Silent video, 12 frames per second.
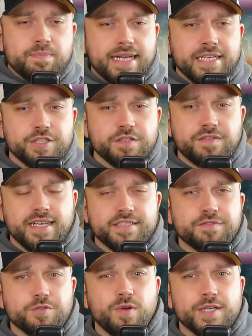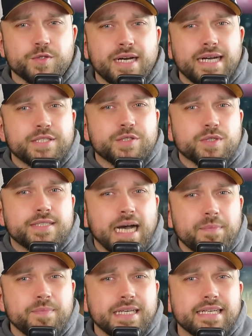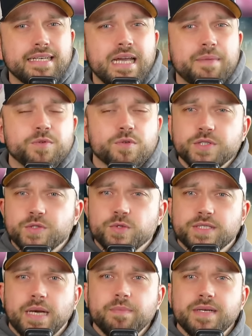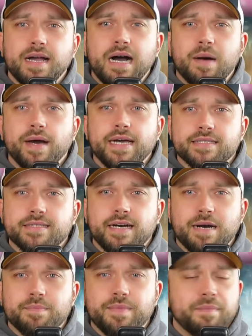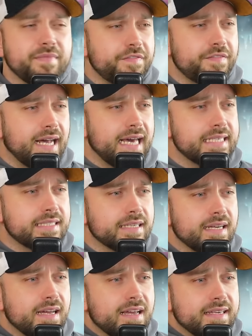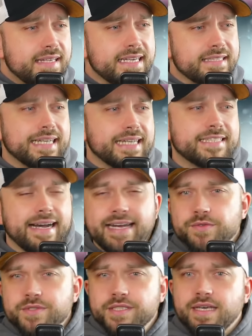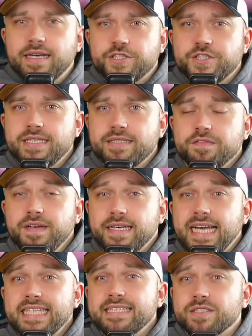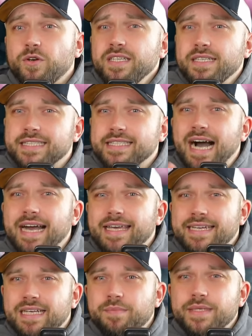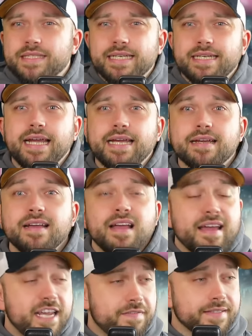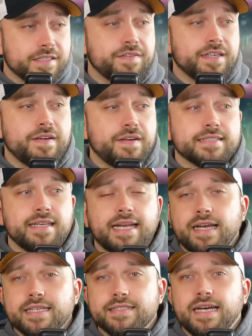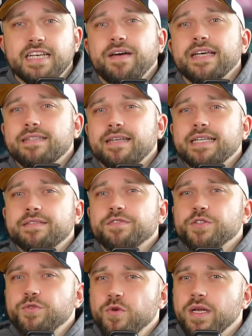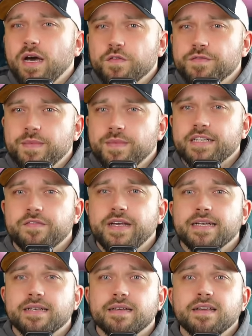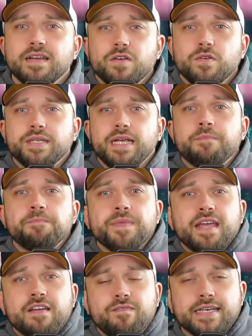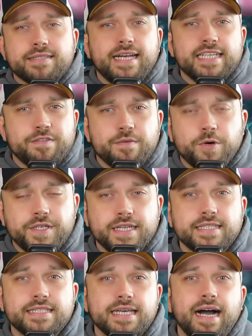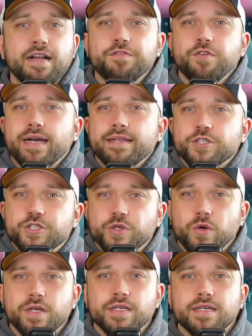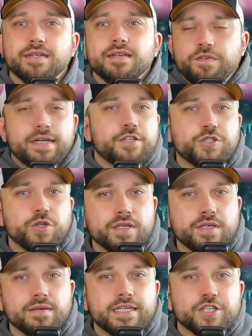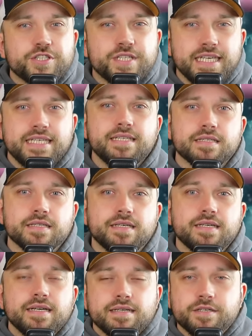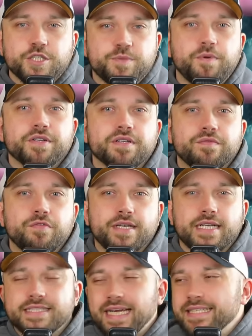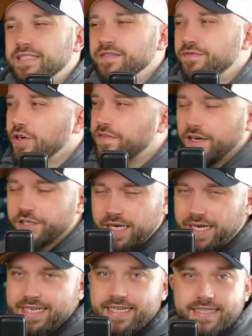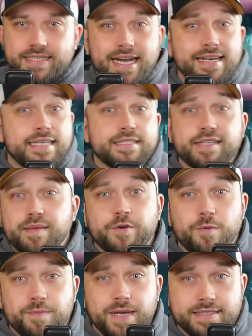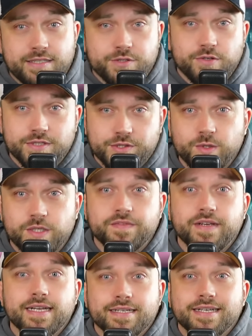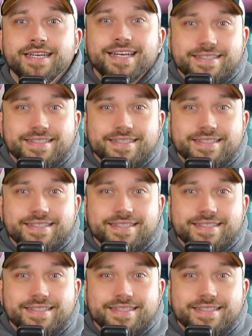Menschen vielleicht früher sogar zusammengelebt und zusammengearbeitet haben? Haben wir vielleicht irgendeinen Teil unserer Geschichte vergessen? Könnte Scar King da mit drin hängen? Ich finde es auf jeden Fall sehr interessant, was da jetzt für Türen aufgemacht werden und eben was da jetzt für Potenzial für eine schöne, für eine schöne Geschichte gesponnen wird. Das Ganze wird wahrscheinlich jetzt kein extrem komplexes Konstrukt werden.